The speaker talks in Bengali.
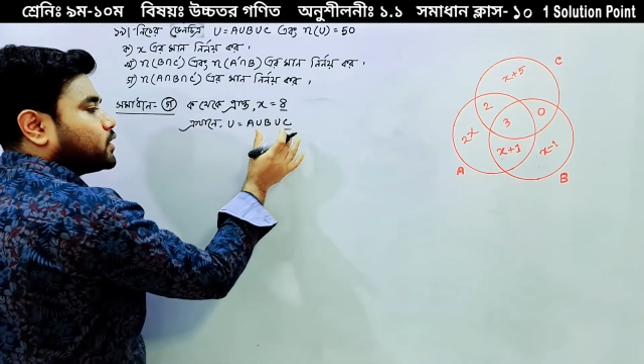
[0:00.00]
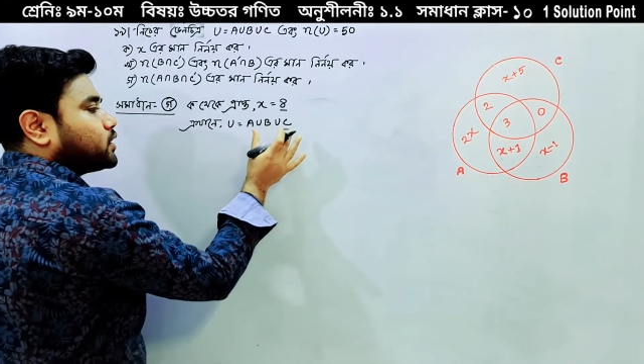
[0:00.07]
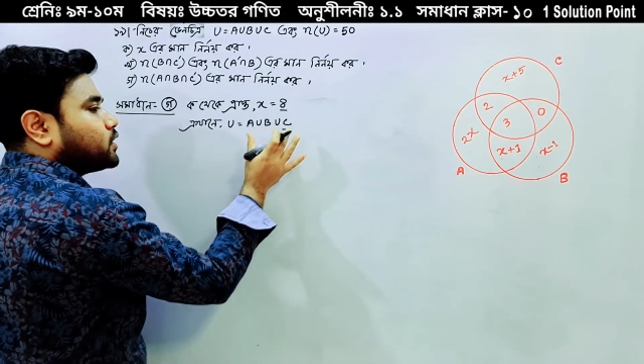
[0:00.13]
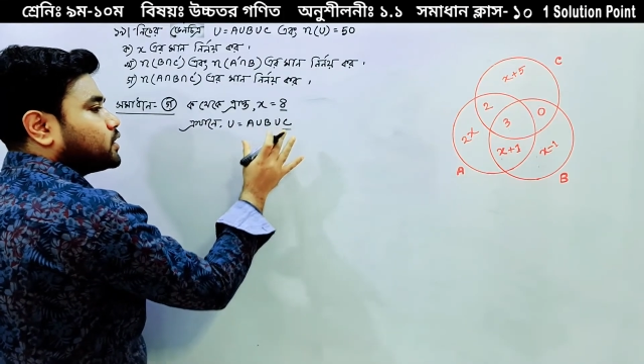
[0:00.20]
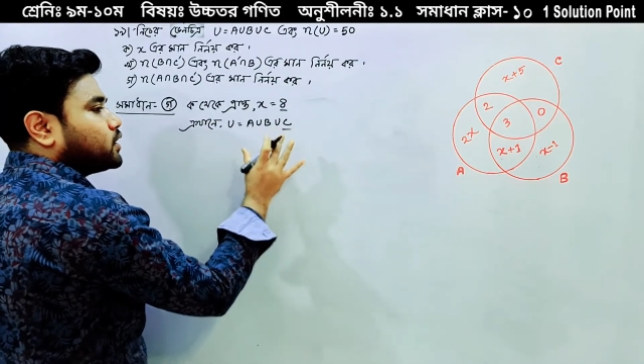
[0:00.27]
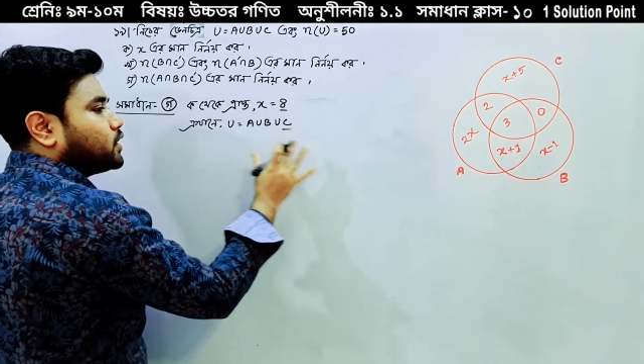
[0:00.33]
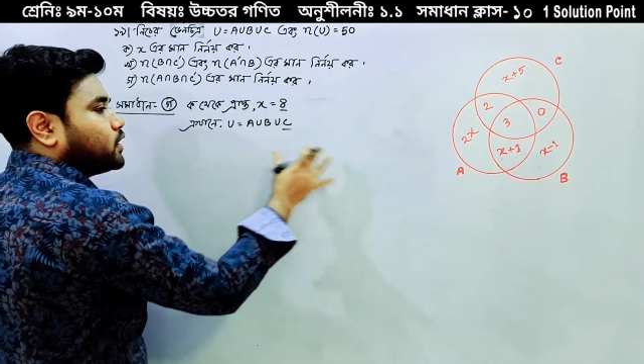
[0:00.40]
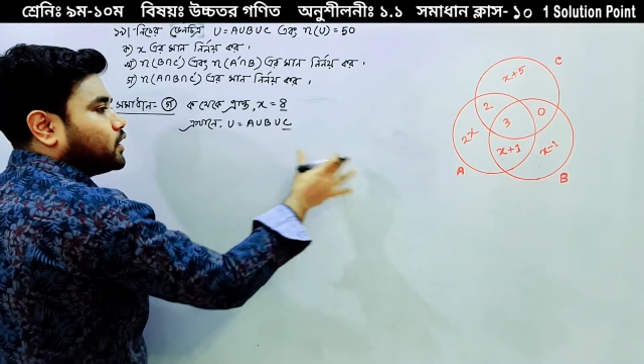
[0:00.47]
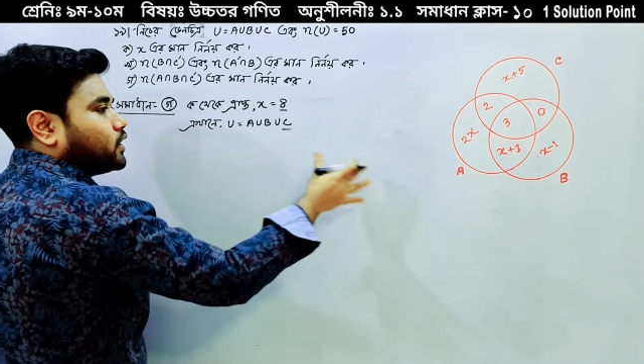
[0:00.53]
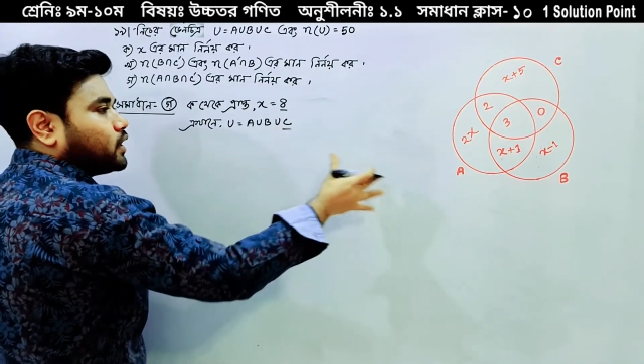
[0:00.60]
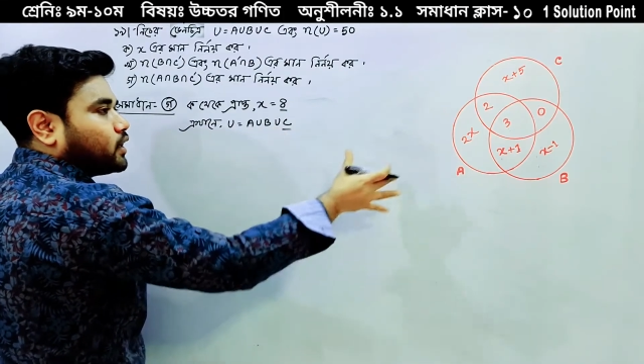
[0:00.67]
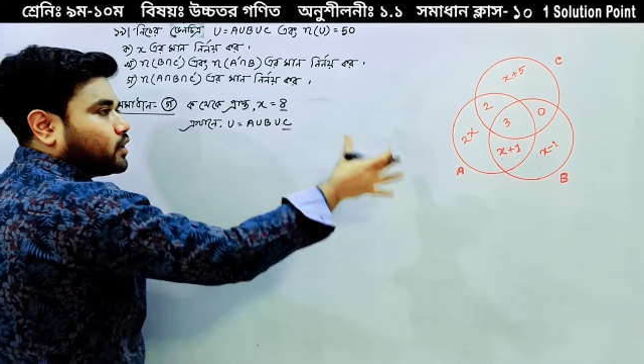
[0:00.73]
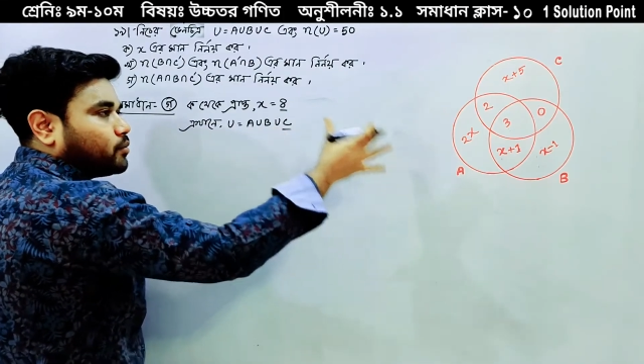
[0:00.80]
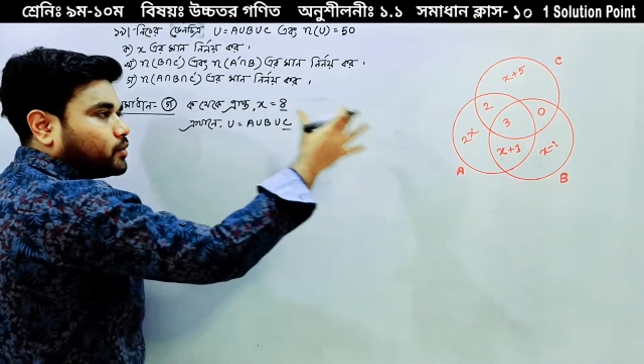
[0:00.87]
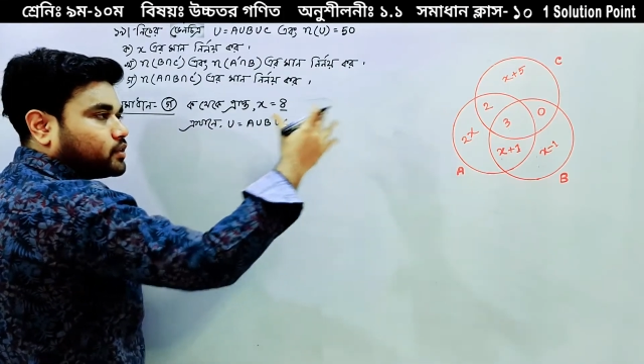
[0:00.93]
সি মানে
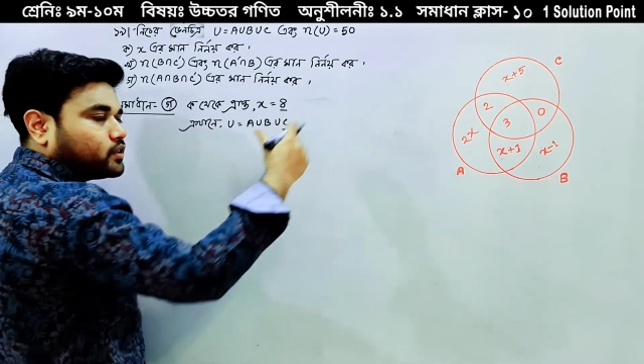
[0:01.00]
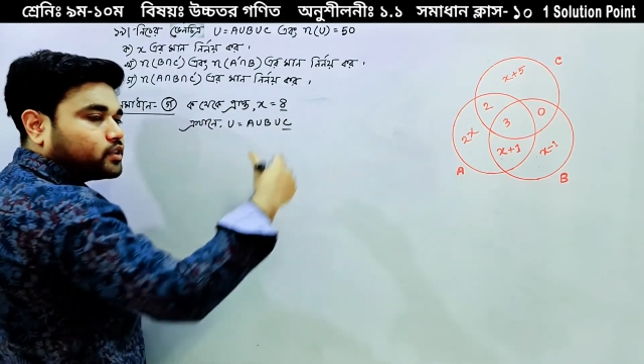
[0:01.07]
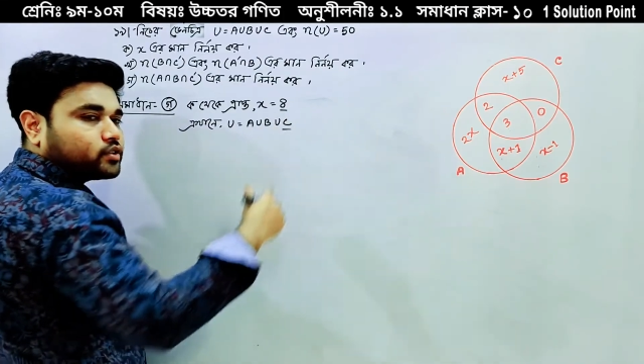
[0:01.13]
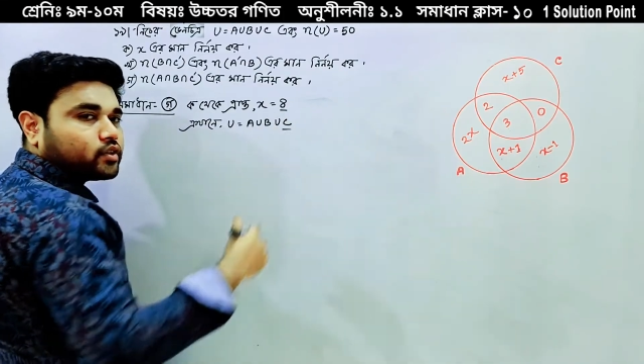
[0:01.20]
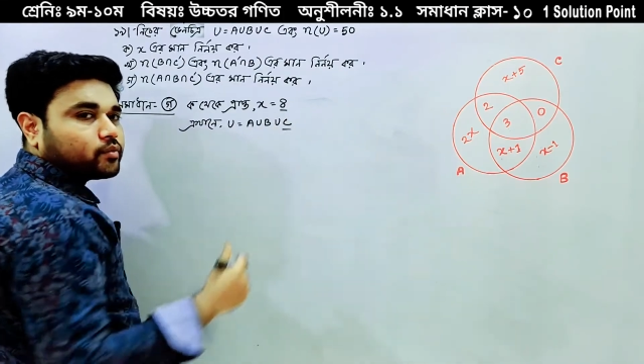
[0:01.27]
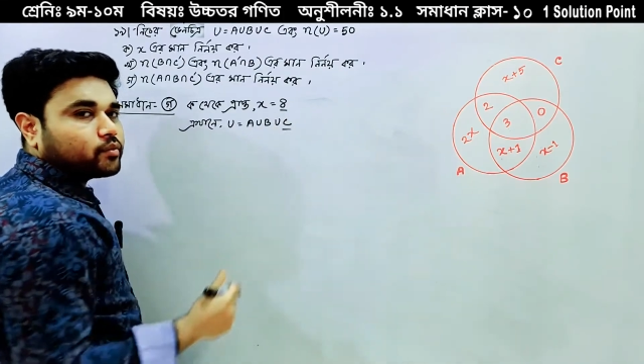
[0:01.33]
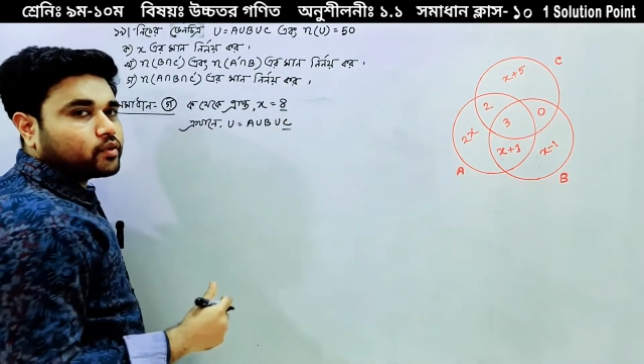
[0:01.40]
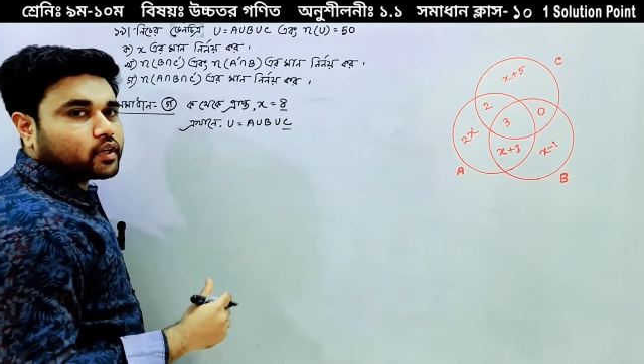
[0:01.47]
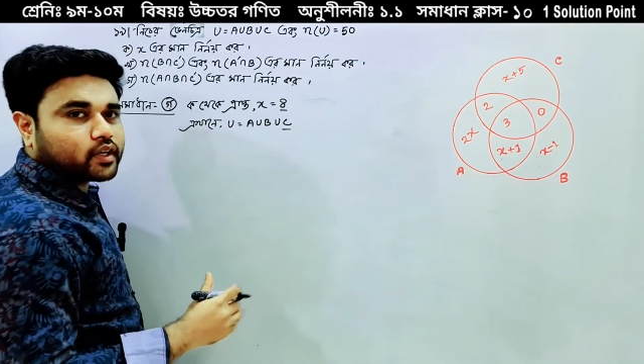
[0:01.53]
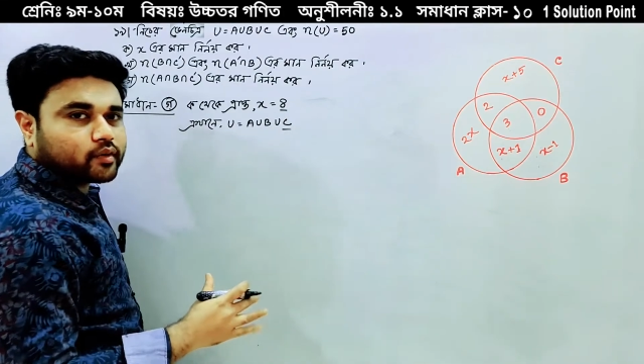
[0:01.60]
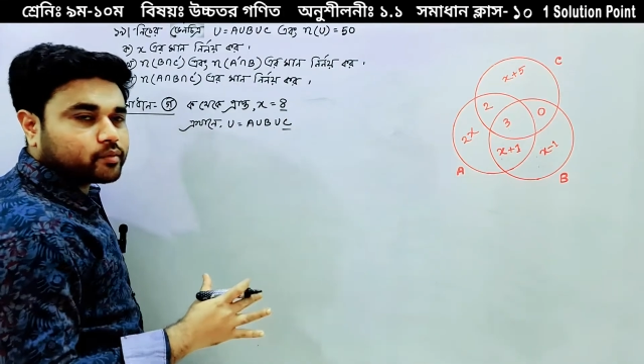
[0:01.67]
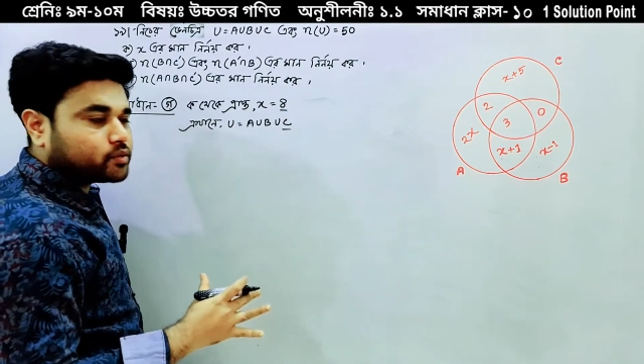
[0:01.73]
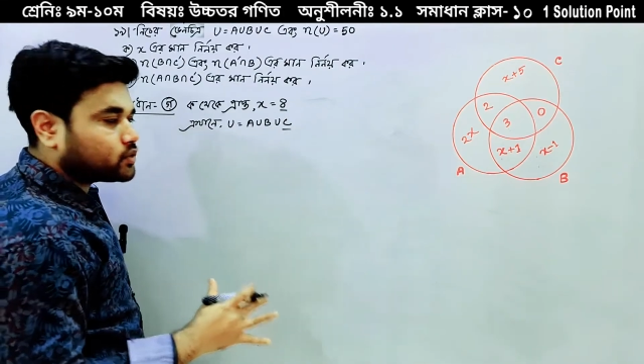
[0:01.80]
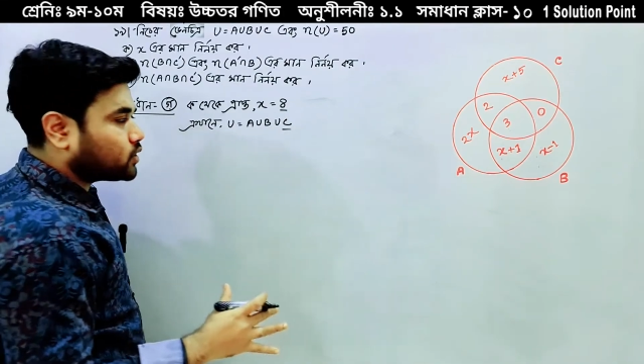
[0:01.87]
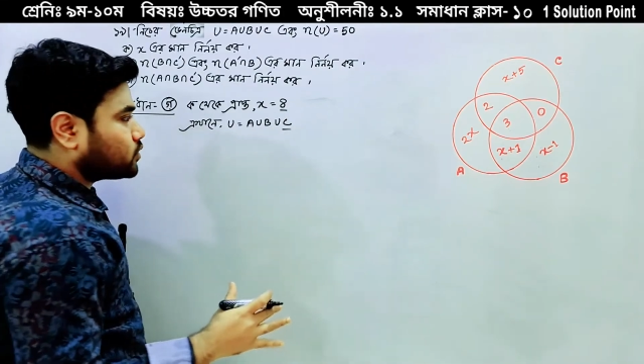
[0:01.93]
এ বি সি
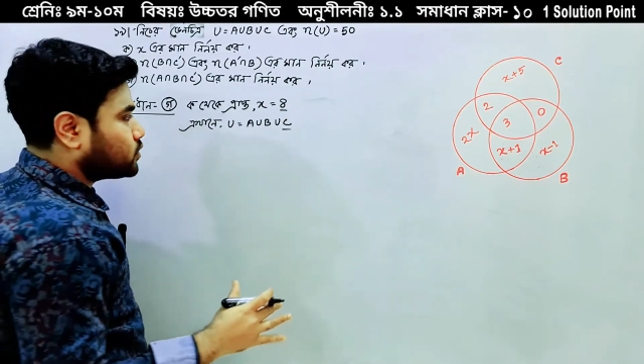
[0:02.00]
সবগুলাকে